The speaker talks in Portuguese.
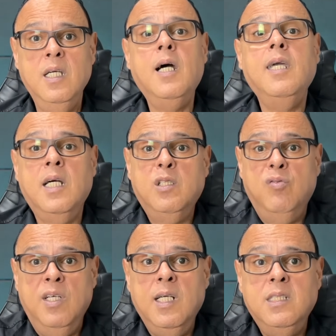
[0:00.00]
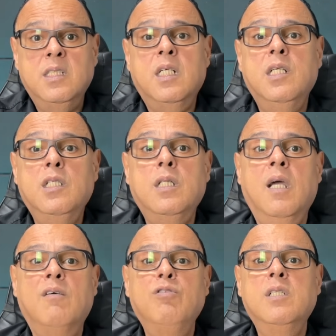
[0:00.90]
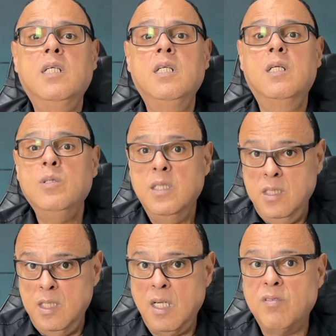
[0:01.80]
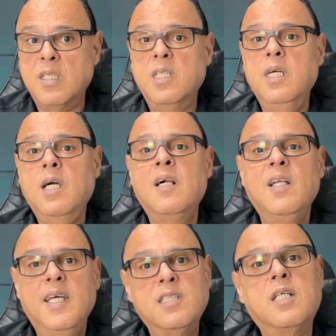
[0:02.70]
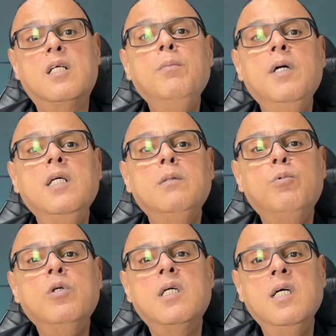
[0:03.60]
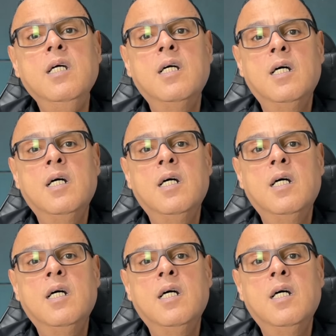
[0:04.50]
E aí, às vezes, a gente tem a vida que não desejava ter, exatamente porque